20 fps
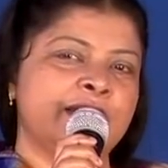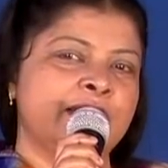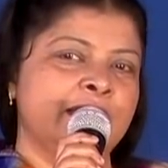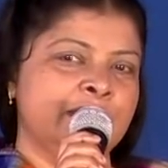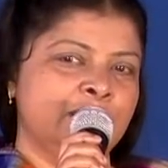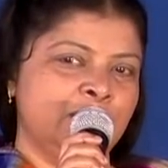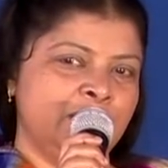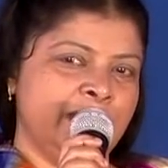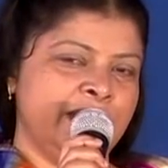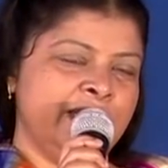
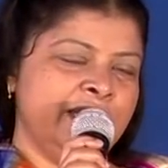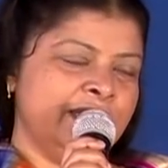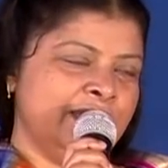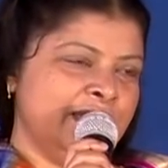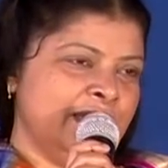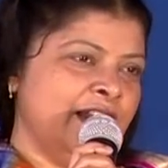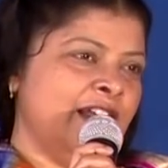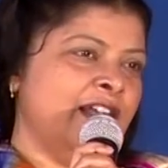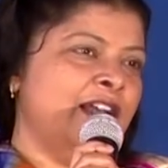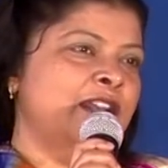రచయిత
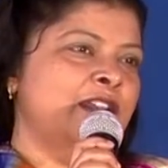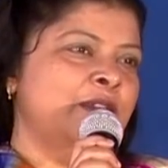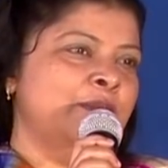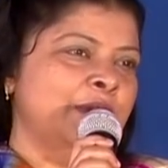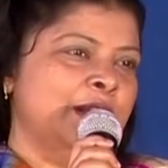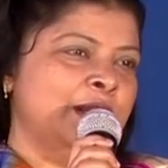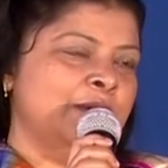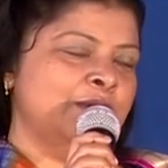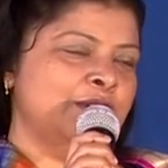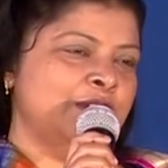అని
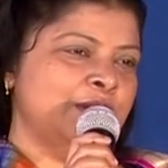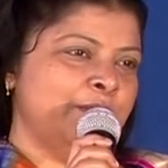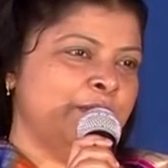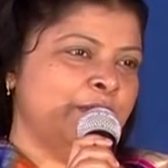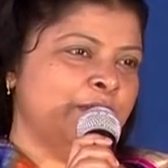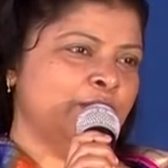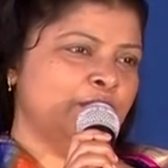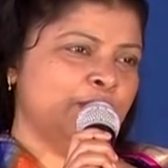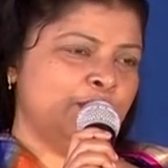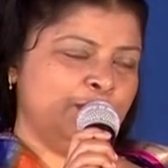మనం
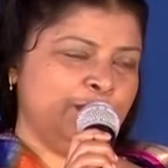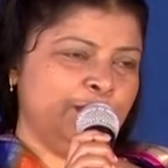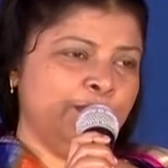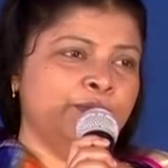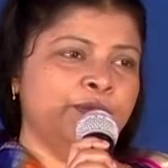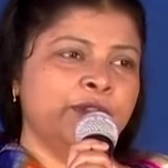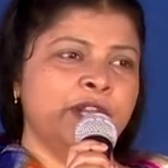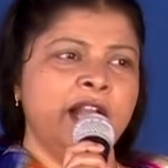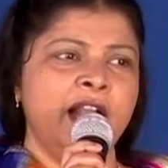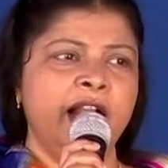చెప్పవచ్చు
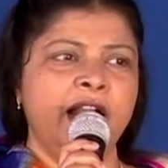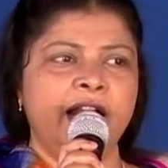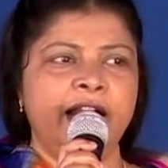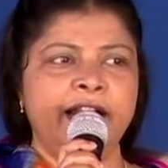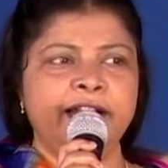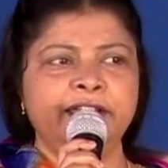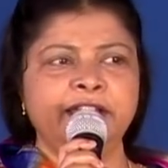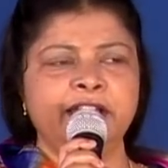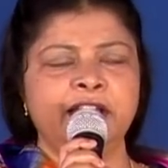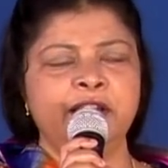
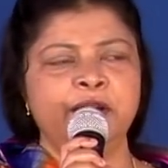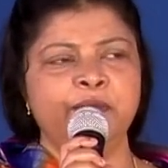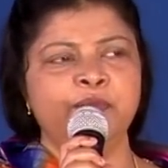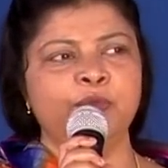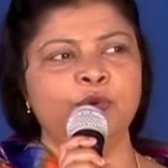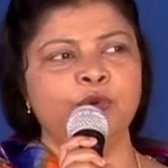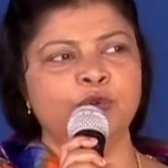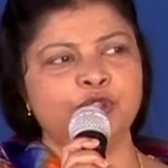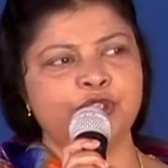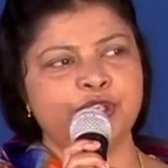అయితే
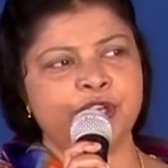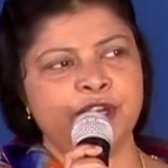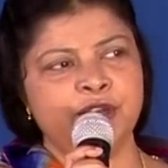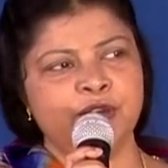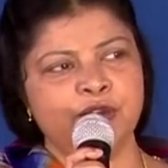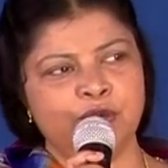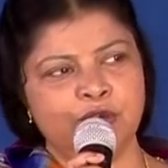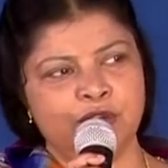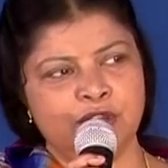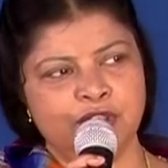మోషే
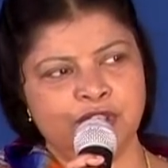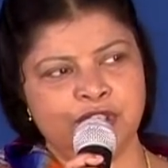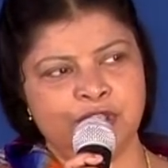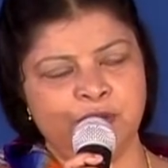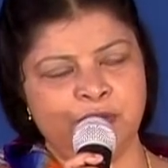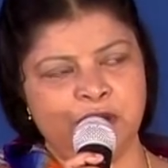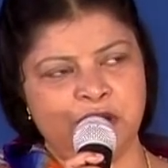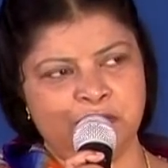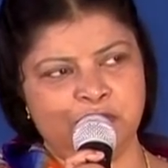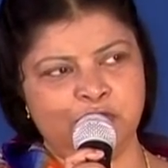గురించి
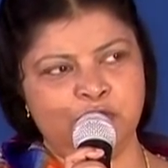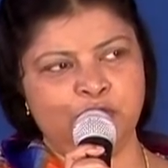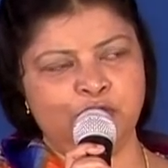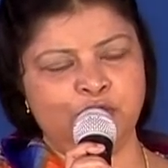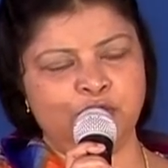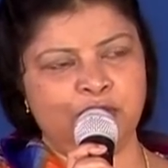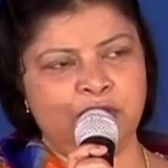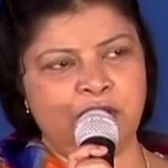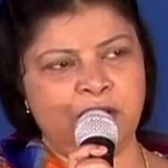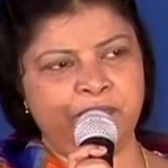మనం
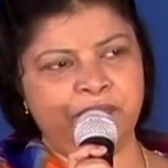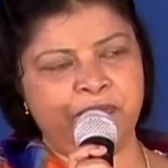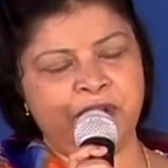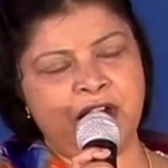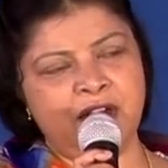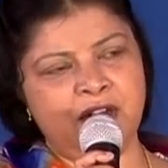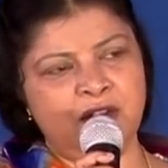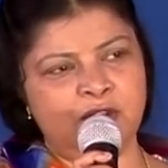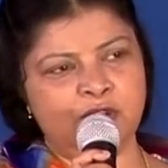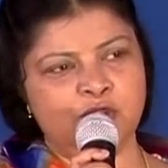చూస్తున్నాం
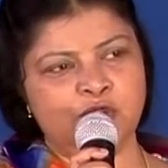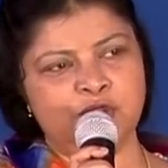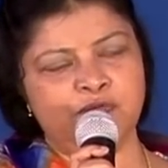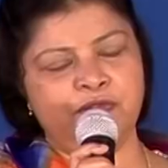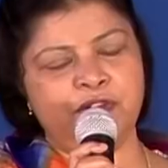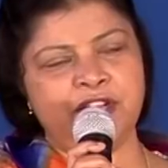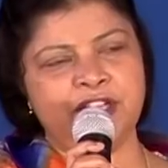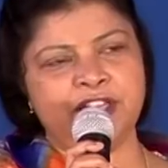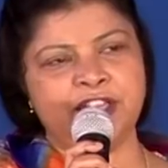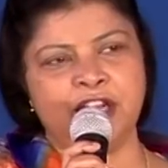దానిలో
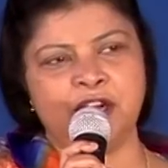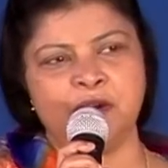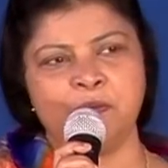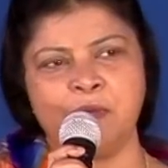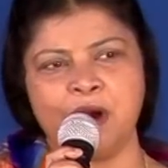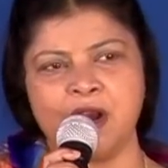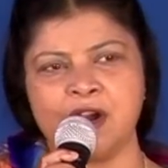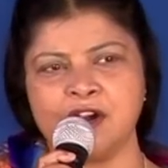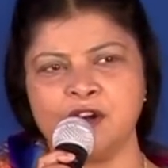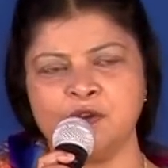చివరి తన
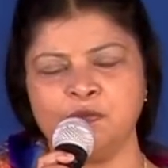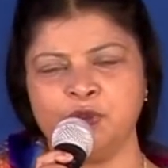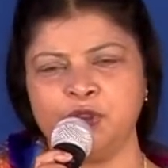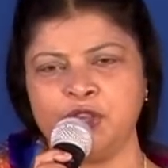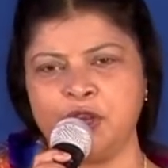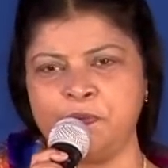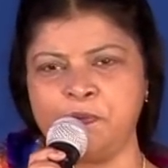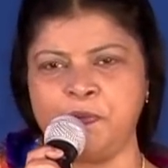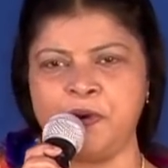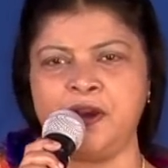మరణము
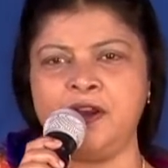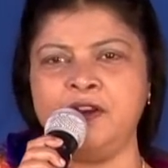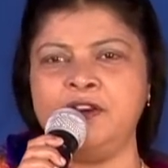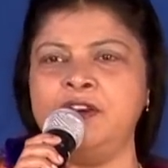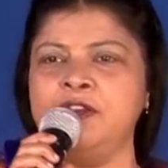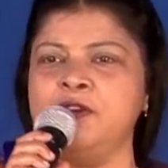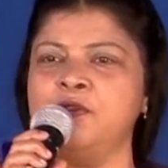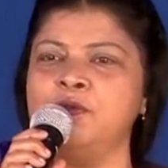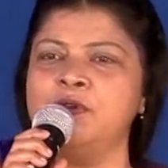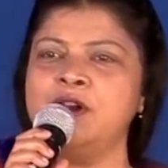తప్ప
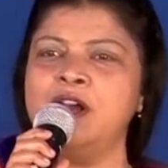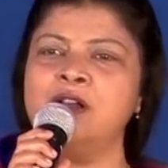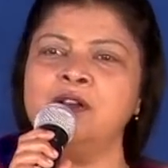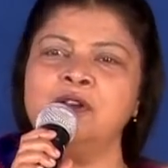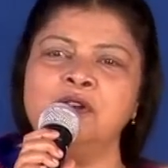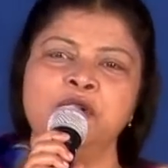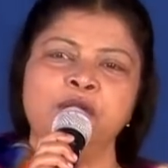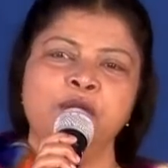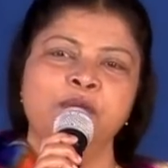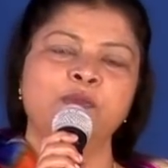అన్నీ కూడా
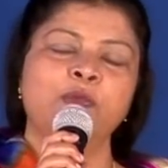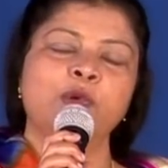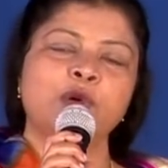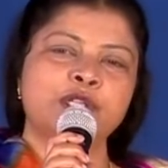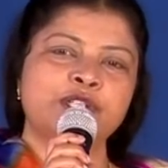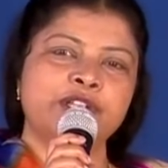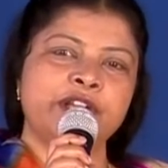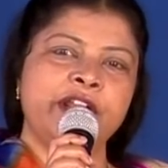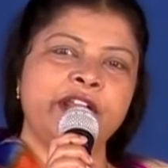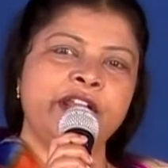
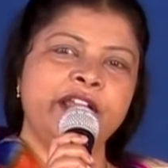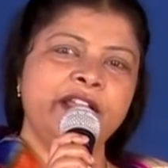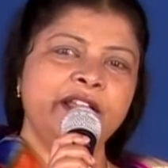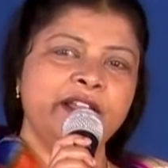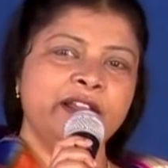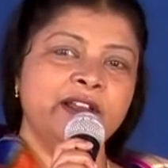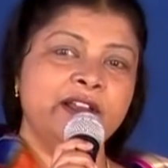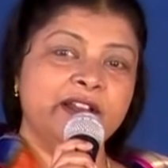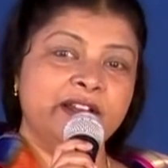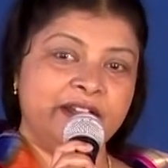మోషేనే
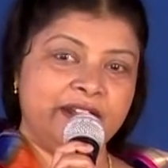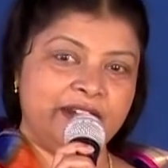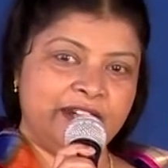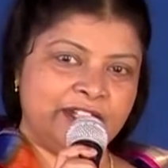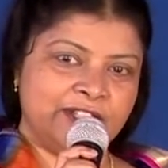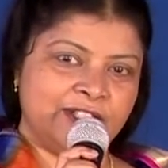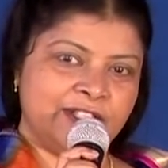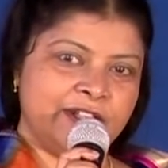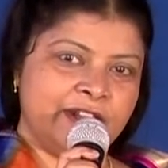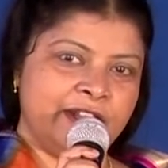
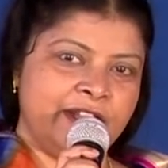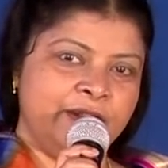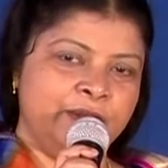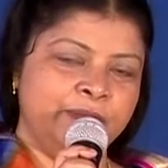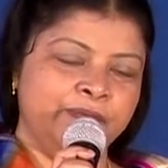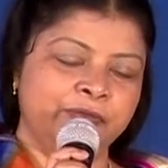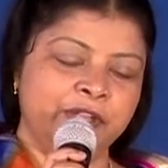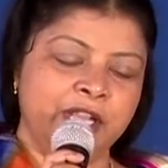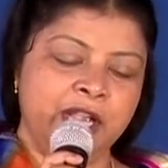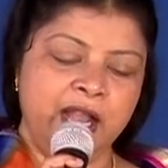రాశాడు
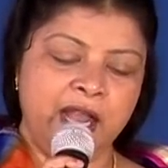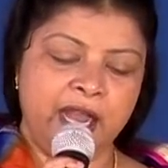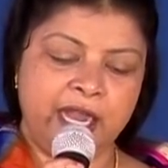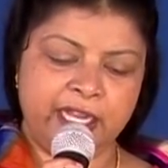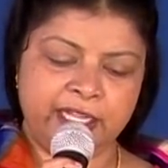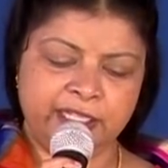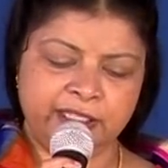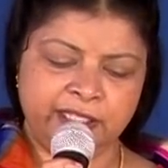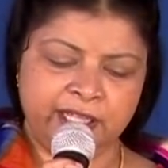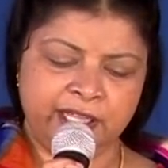
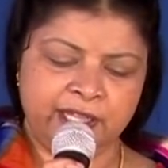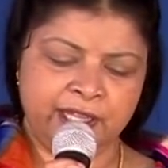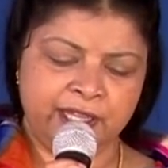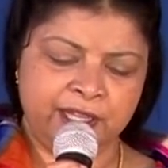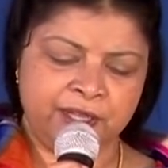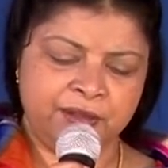అయితే